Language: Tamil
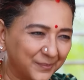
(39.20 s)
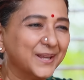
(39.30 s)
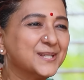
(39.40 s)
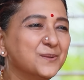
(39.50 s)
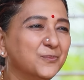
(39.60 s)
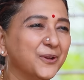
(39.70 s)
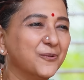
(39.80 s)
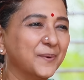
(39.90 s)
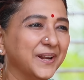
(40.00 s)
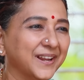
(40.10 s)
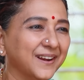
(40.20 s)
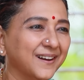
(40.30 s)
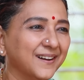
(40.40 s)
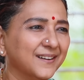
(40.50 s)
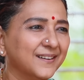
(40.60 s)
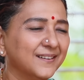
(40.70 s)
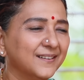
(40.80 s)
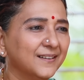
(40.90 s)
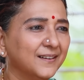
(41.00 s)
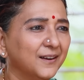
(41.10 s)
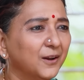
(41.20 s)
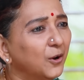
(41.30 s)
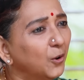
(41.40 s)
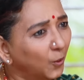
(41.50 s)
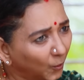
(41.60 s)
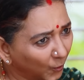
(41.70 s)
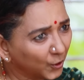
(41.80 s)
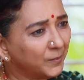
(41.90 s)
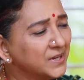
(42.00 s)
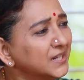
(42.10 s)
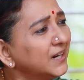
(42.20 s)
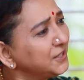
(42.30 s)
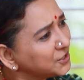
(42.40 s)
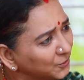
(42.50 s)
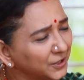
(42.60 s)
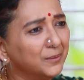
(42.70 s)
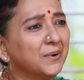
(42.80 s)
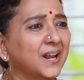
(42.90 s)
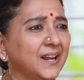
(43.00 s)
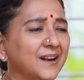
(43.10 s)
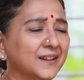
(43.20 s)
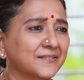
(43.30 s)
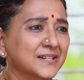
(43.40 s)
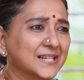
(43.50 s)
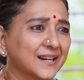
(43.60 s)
இப்பவே பேசி வச்சுப்போம் ஒரு மாசம் கழிச்சு கூட நம்ம கல்யாணத்தை